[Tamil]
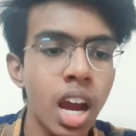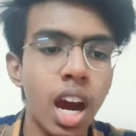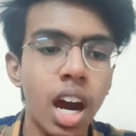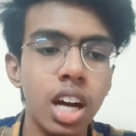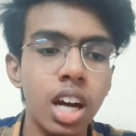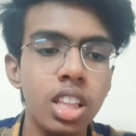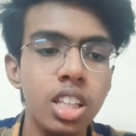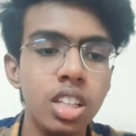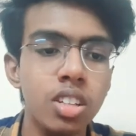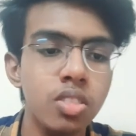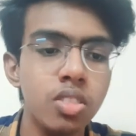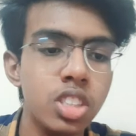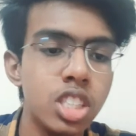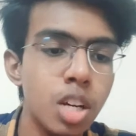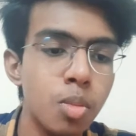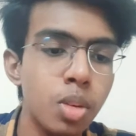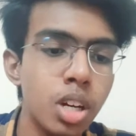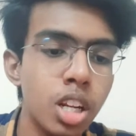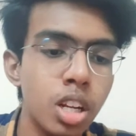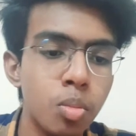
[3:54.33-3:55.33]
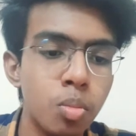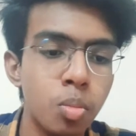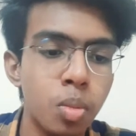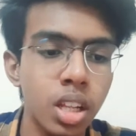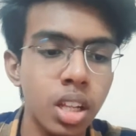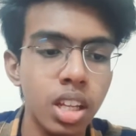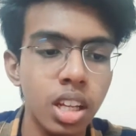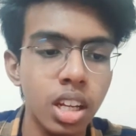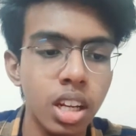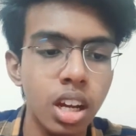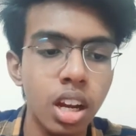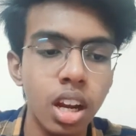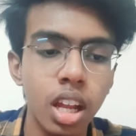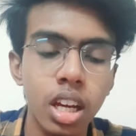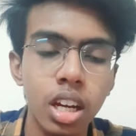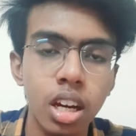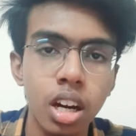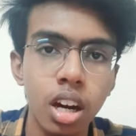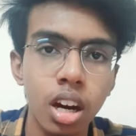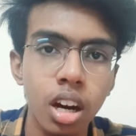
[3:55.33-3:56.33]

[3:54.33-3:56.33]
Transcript: அடுத்த விஷயம் என்னென்னு பார்த்தீங்கன்னா லைக்